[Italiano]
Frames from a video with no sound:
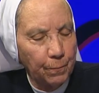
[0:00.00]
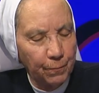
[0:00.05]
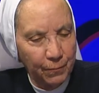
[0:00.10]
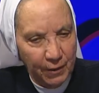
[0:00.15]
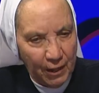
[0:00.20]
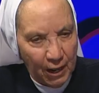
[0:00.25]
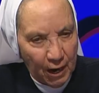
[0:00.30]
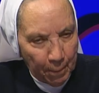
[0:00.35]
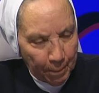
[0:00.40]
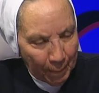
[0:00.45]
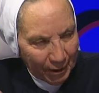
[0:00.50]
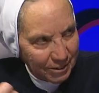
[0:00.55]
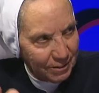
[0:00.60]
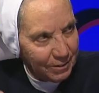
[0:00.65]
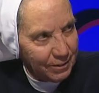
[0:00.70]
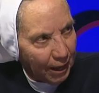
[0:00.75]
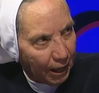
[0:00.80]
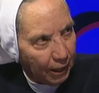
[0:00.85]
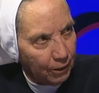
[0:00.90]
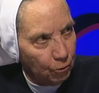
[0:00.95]
nel
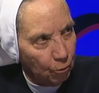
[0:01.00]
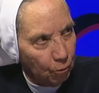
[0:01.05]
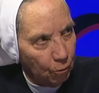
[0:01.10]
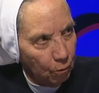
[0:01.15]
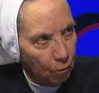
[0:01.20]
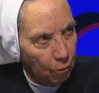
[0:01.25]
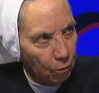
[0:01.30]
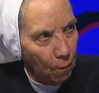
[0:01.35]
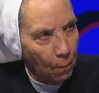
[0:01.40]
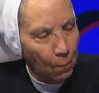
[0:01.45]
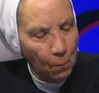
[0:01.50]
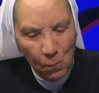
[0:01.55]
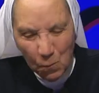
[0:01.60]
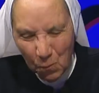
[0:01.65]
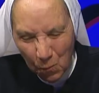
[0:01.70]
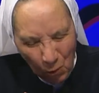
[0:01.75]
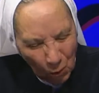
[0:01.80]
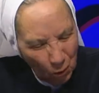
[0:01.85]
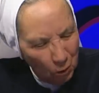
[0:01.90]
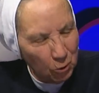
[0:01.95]
passato
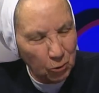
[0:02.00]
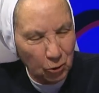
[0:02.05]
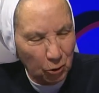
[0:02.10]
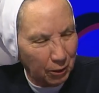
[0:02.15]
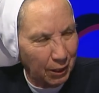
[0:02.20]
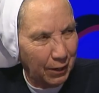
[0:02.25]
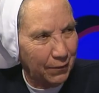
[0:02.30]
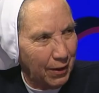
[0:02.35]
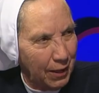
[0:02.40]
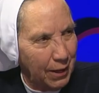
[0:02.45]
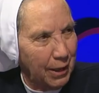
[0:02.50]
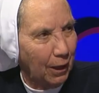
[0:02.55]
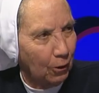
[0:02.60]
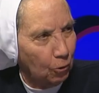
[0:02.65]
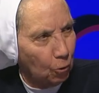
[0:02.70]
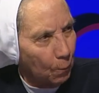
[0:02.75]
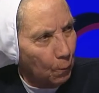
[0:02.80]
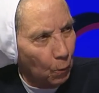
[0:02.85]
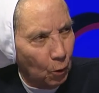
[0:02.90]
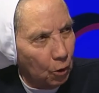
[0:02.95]
molto
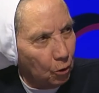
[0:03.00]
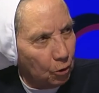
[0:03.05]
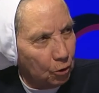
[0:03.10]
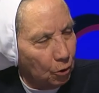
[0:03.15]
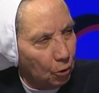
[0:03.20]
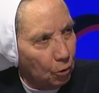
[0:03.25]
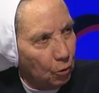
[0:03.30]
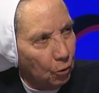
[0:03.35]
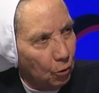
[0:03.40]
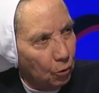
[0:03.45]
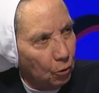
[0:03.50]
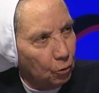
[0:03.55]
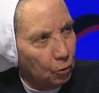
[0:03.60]
travagliato, molto